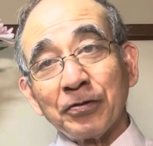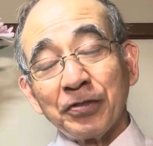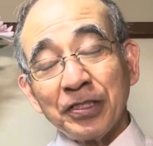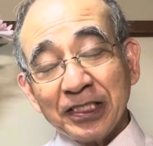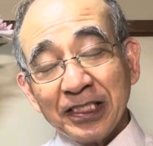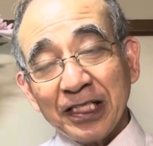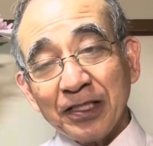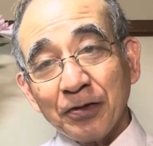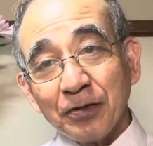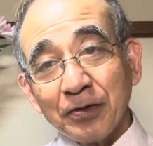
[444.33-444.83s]

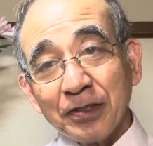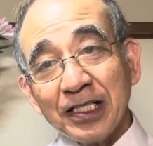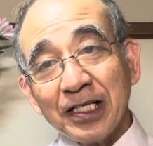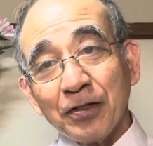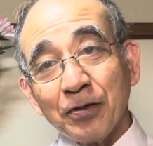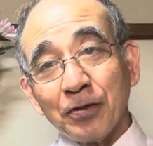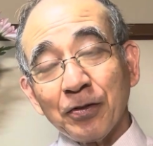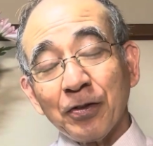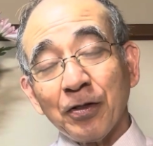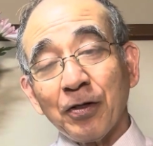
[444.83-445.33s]
クリスチャンにとって
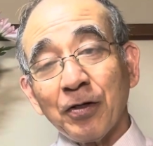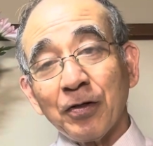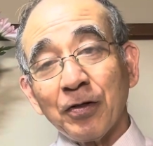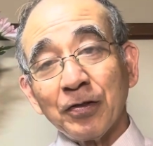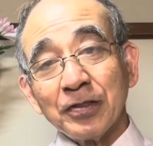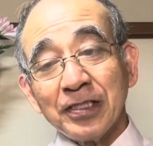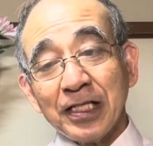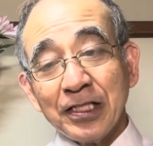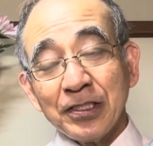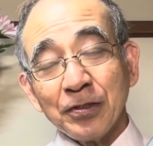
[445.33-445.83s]
この
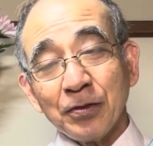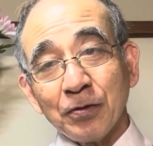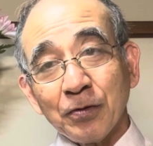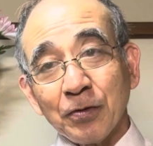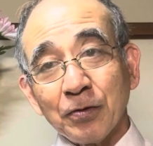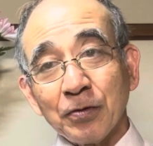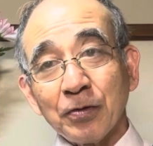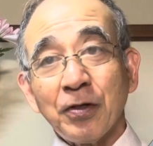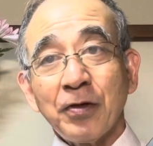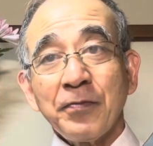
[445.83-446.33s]
聖書の
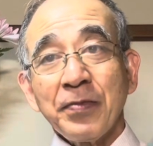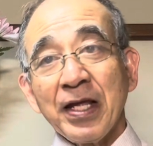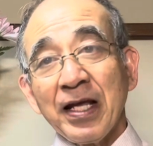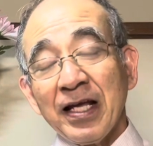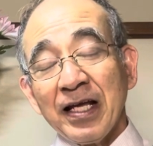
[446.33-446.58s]
この、